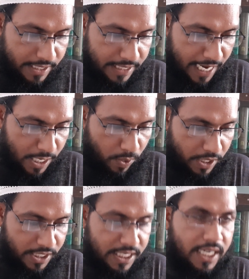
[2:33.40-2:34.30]
চায়নাও
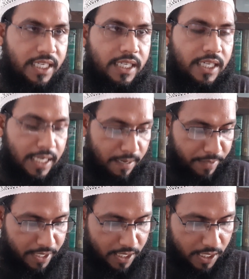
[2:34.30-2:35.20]
স্টার
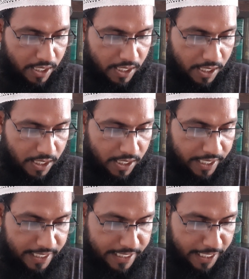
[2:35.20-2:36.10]
নামের
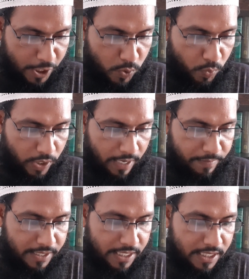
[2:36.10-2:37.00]
নিচে কিছু
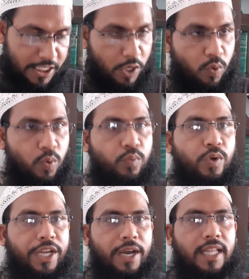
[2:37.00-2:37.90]
অ্যাবিজের চেয়েও
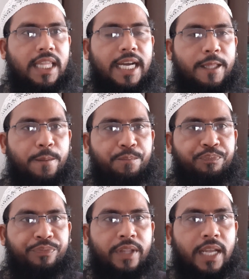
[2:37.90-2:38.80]
উপরে অর্থাৎ
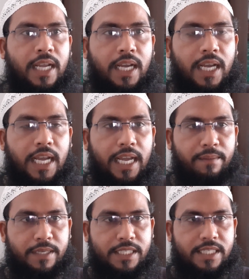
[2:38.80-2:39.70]

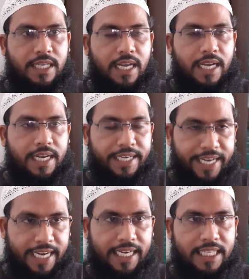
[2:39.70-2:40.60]
অ্যাবিস
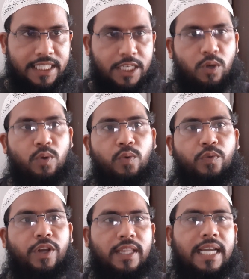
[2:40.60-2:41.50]
ন্যাগরার চেয়েও
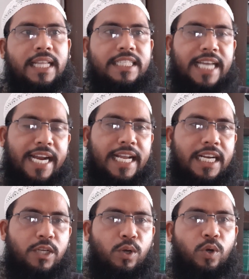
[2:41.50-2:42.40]
উপরে অর্থাৎ
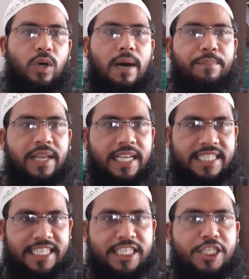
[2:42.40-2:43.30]
চায়নারই হলো আপনার এই
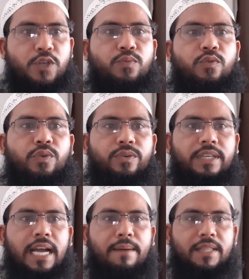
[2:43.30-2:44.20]
চেস্টের উপর
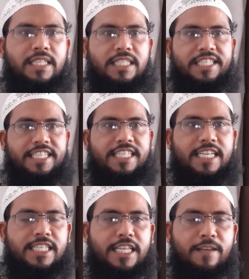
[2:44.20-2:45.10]
আমাদের যে চেস্টটা
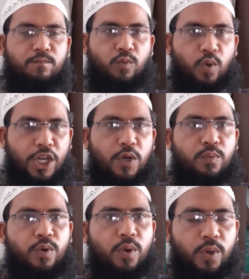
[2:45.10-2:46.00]
আছে এই বুকের
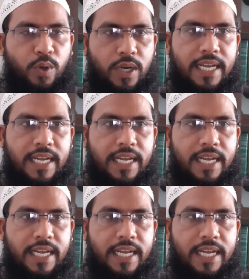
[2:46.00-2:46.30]
উপরে হলো